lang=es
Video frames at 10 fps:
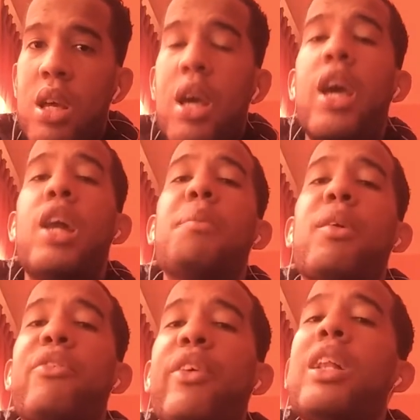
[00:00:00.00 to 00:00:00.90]
El
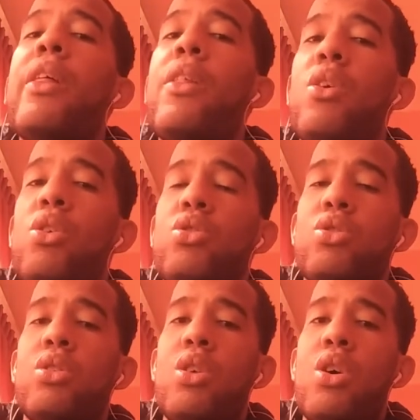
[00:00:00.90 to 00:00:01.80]
profeta de
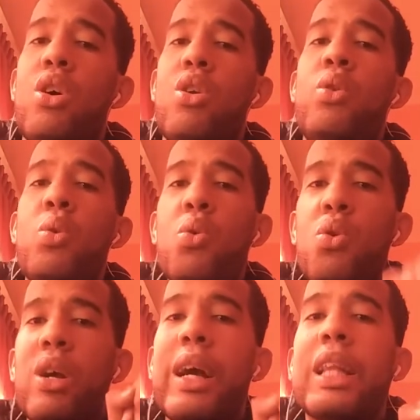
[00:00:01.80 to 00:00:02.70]
Dios
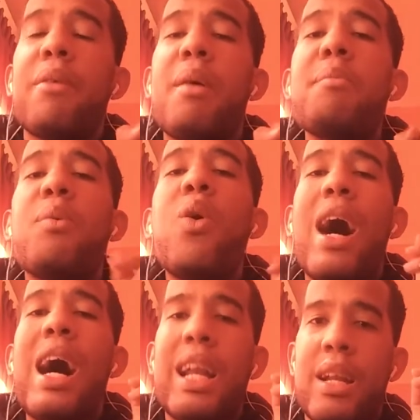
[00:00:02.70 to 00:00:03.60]
nunca te va a
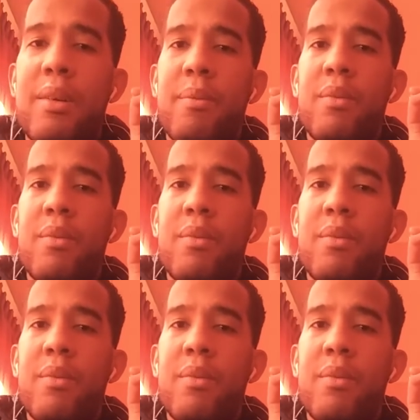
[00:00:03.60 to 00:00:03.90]
empujar,